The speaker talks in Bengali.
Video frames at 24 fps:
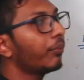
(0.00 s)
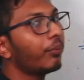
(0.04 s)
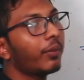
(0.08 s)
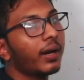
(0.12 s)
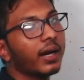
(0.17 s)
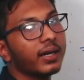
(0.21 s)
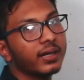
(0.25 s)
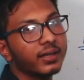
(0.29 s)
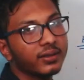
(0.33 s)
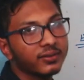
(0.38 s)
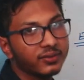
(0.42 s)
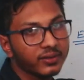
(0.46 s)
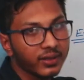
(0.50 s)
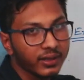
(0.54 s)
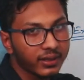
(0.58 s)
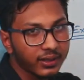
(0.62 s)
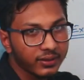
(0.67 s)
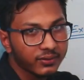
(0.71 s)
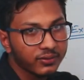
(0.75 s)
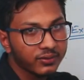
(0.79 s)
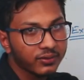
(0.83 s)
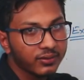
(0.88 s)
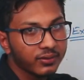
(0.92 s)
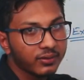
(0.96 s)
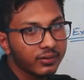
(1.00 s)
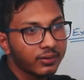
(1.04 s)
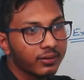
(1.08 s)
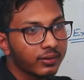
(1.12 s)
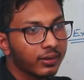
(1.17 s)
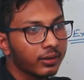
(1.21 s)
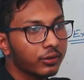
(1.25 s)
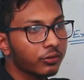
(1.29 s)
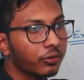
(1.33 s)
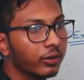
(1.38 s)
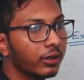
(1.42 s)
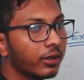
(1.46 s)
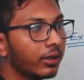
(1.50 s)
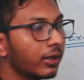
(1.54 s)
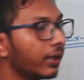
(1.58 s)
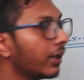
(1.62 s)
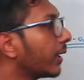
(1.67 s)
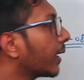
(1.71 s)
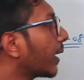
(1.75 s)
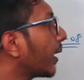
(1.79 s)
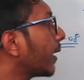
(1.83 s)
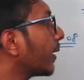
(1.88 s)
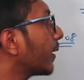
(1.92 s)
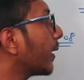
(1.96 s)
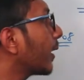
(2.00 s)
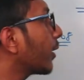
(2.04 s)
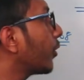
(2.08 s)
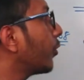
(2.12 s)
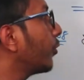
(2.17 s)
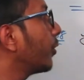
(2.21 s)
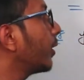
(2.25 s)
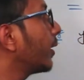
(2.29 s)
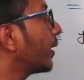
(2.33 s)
মাইনাস সাইন এক্স কিন্তু এখানে দেখো